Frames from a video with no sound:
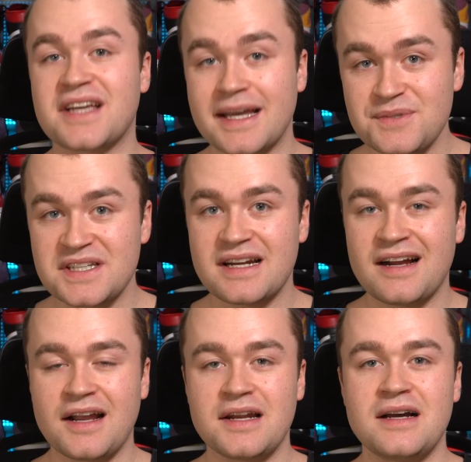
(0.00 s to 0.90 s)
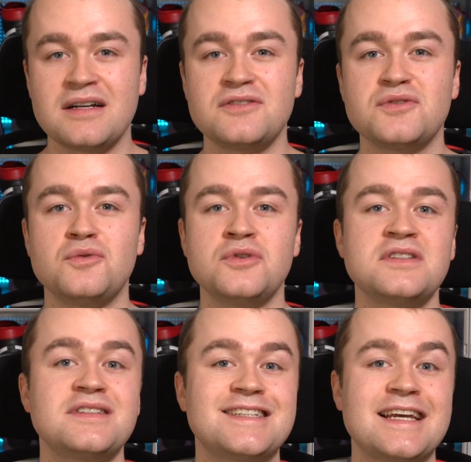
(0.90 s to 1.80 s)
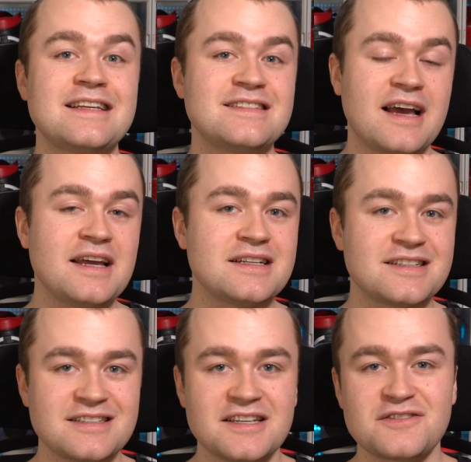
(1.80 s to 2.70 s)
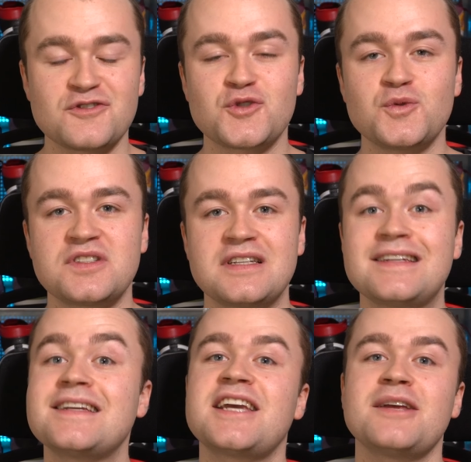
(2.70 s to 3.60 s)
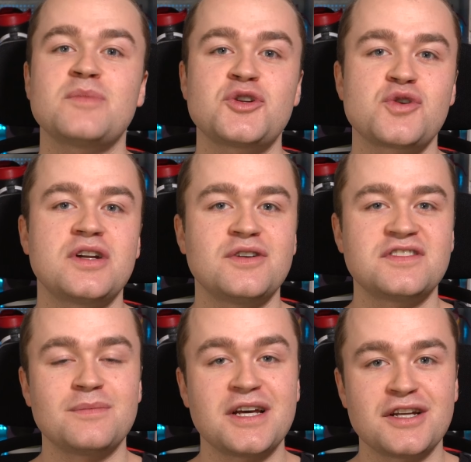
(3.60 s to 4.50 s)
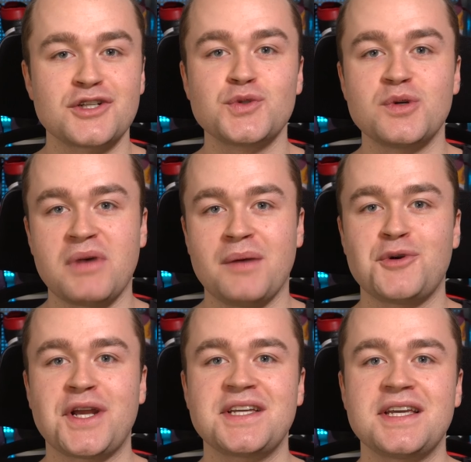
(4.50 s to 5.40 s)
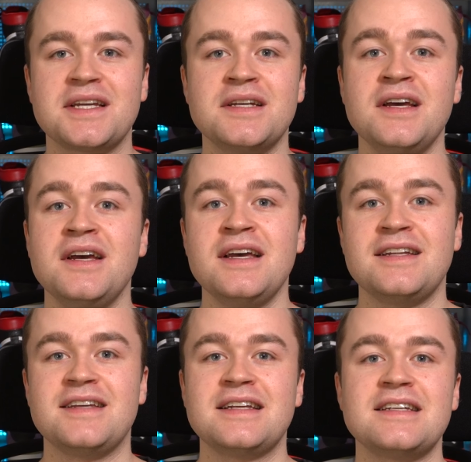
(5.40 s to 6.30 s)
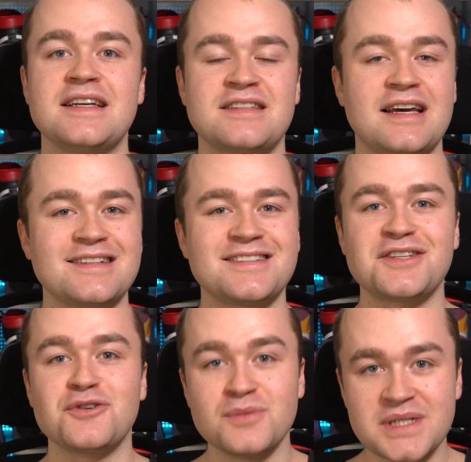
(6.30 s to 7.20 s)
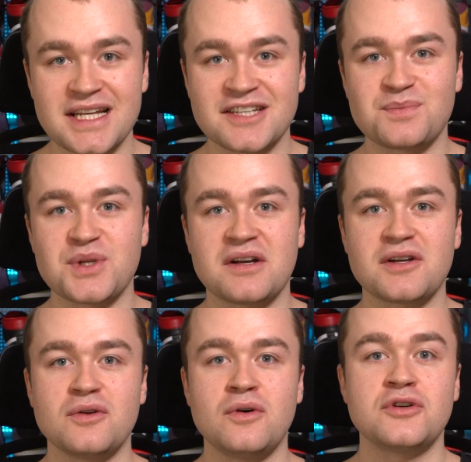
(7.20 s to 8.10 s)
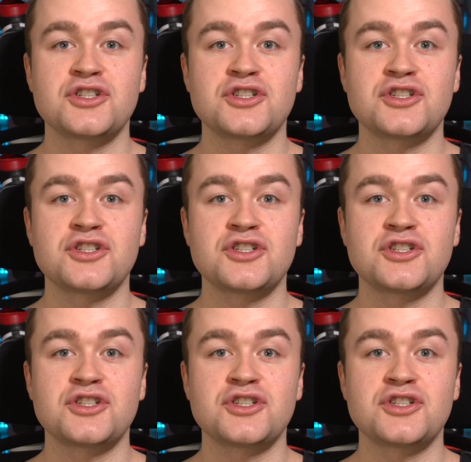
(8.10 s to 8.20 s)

Treppchen angelangt und der Designer des nächsten Schuhs hier, den kennt man schon aus einem anderen Schuh in meinem Ranking, denn es handelt sich hier um den Espidanklo